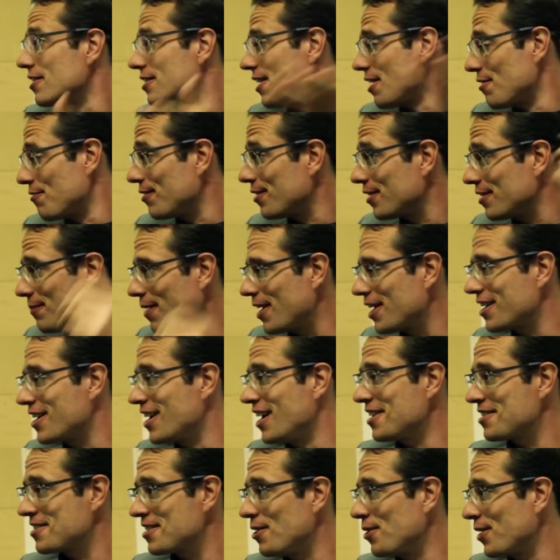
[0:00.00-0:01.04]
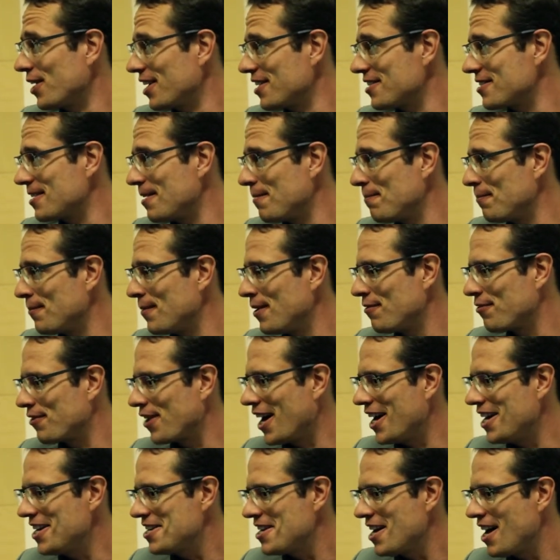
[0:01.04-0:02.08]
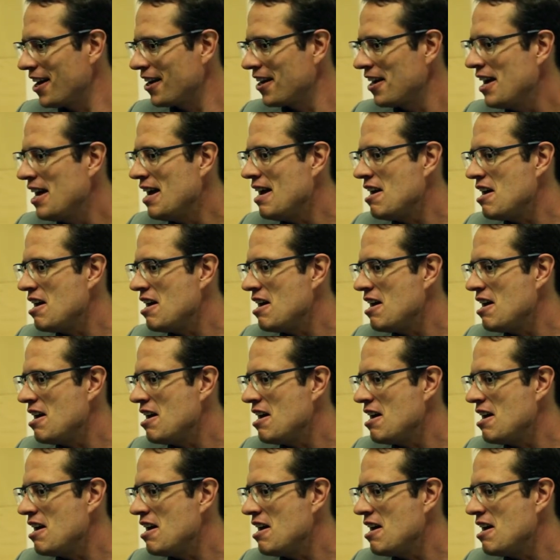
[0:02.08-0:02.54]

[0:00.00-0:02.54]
Ich treffe meinen Cast auch erst am Freitag.